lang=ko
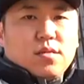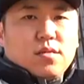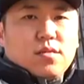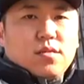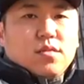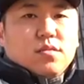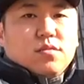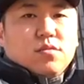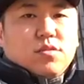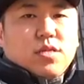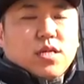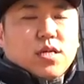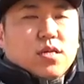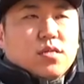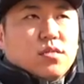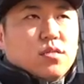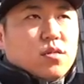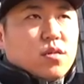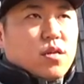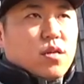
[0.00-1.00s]
그래서 제가
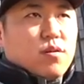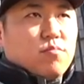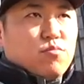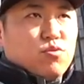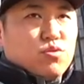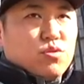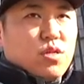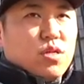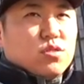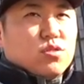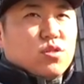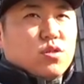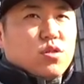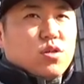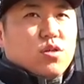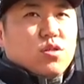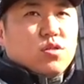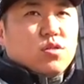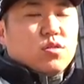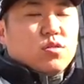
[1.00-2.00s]
이렇게 뭐
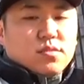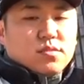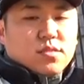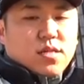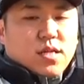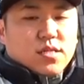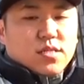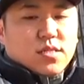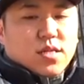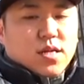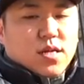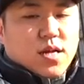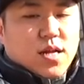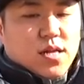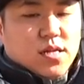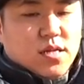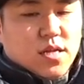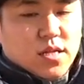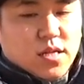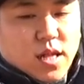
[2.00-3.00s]
이런저런 다니다가
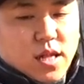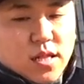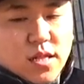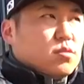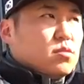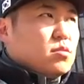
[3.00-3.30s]
알게 된